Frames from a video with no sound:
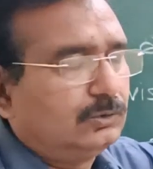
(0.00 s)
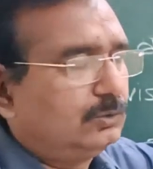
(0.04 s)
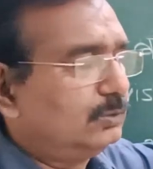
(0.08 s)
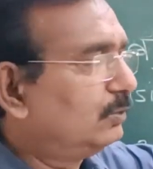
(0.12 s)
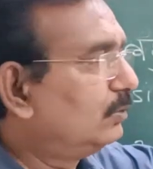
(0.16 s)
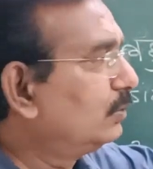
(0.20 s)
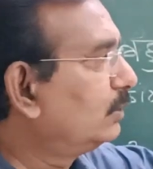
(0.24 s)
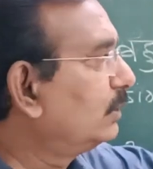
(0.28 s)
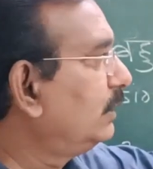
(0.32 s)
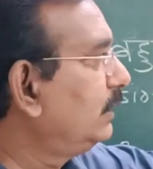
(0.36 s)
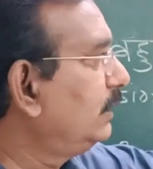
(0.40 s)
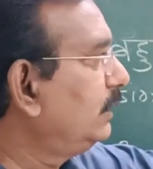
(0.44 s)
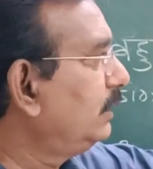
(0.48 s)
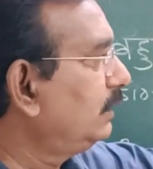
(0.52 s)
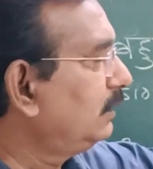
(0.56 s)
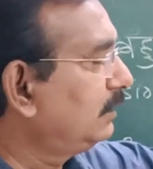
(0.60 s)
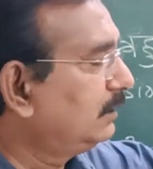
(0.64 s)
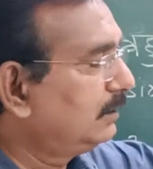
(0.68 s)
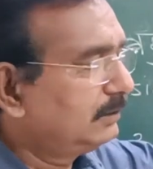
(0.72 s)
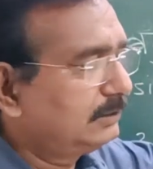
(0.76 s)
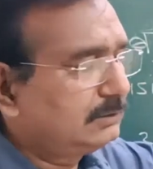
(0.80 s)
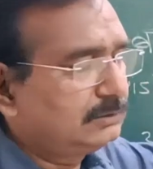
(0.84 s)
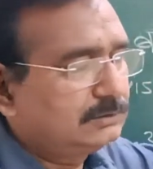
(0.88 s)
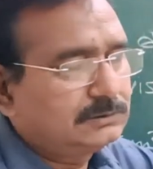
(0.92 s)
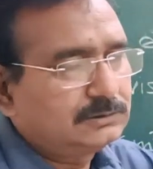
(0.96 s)
क्योंकि
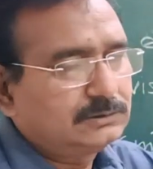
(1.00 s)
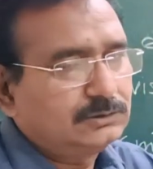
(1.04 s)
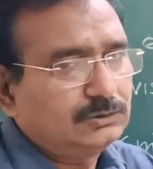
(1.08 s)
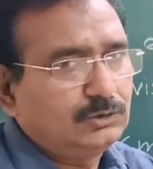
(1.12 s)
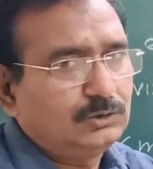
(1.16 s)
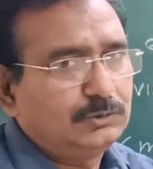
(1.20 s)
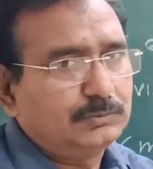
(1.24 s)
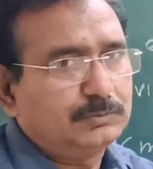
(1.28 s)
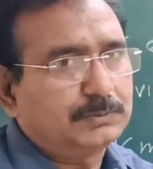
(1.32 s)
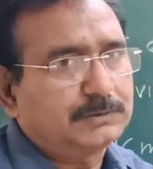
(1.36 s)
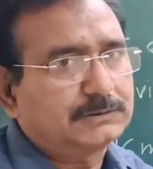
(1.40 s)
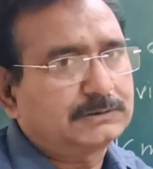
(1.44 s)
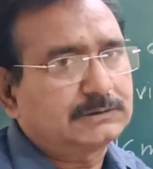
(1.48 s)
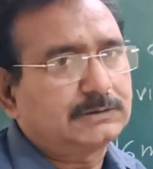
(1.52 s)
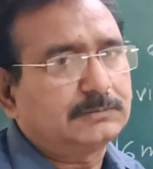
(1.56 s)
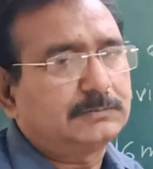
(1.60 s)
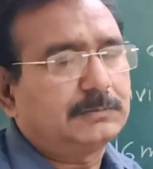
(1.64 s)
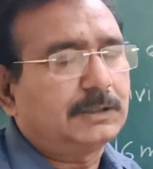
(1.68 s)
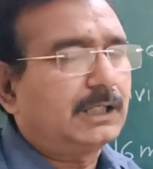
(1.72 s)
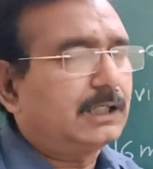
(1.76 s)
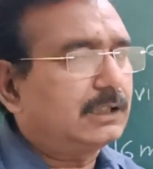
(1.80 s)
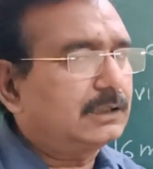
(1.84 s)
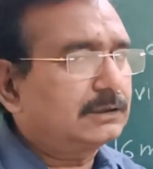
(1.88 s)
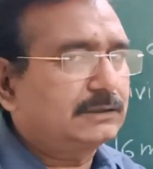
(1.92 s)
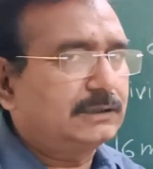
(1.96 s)
द्विपद से
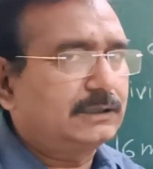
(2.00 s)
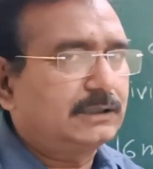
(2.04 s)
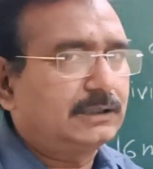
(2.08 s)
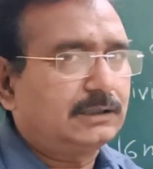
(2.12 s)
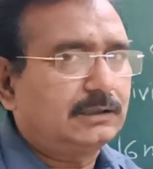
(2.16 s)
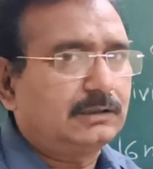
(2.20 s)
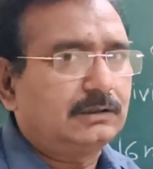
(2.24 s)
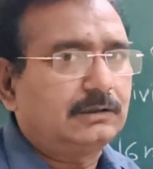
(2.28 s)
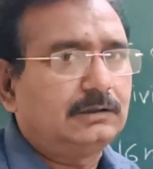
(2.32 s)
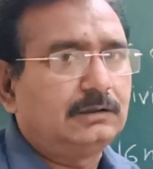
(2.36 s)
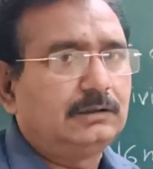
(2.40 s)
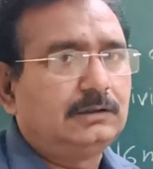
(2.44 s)
भाग देना